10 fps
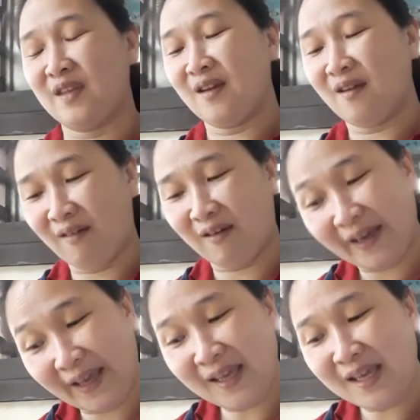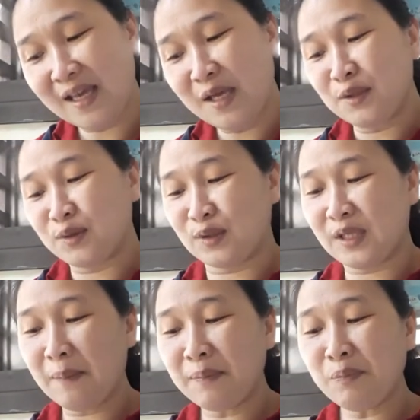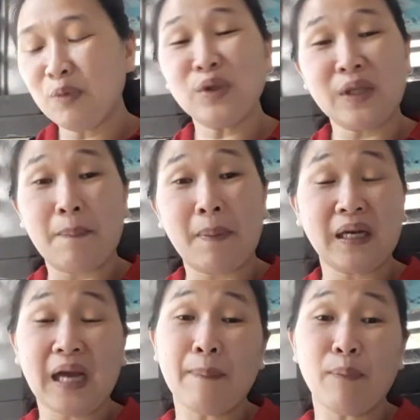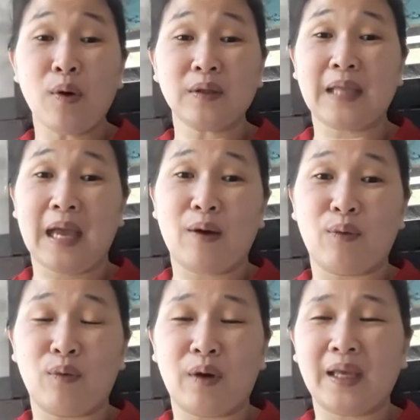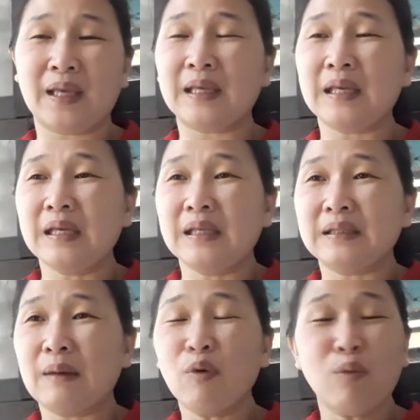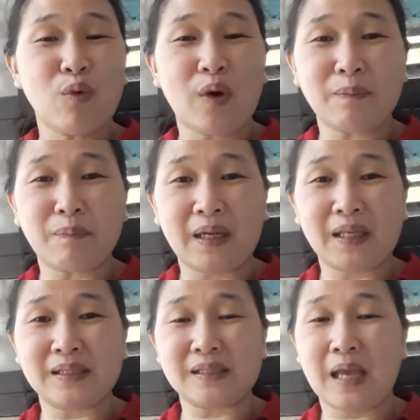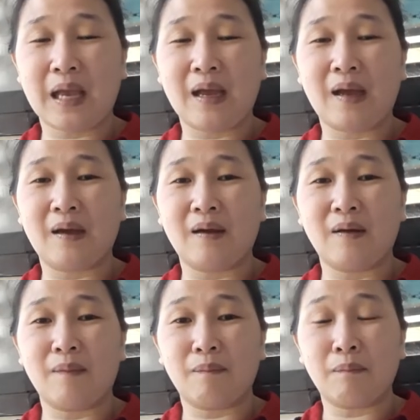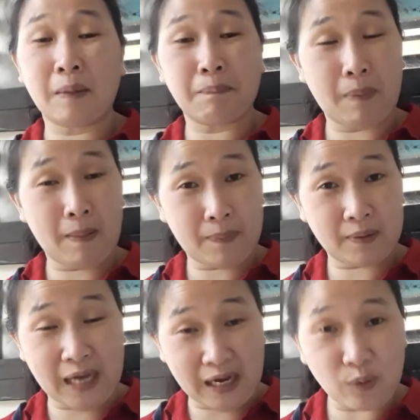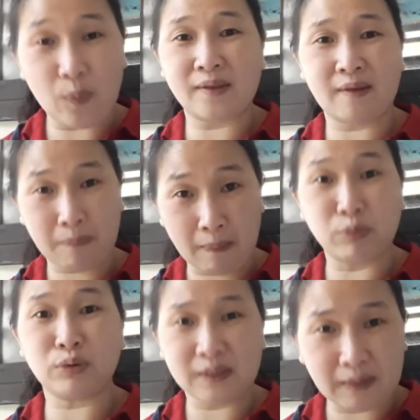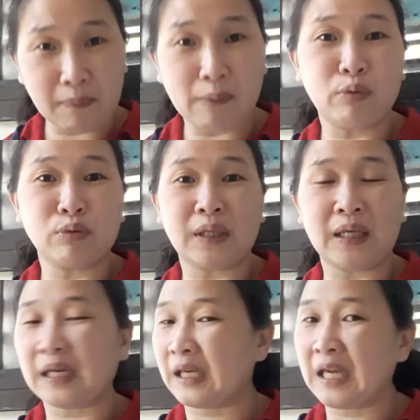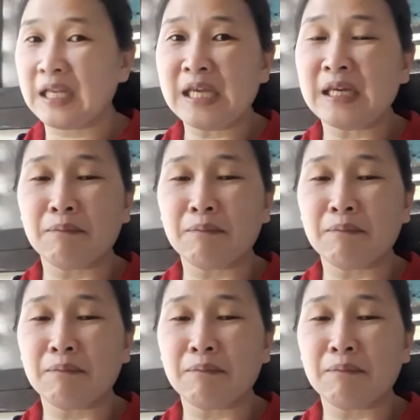Okay? So, sabi po niya, pagka po ang tao ay namumuhay pa rin sa magpapagagawa ng pabuti ng mabuti, kagalingan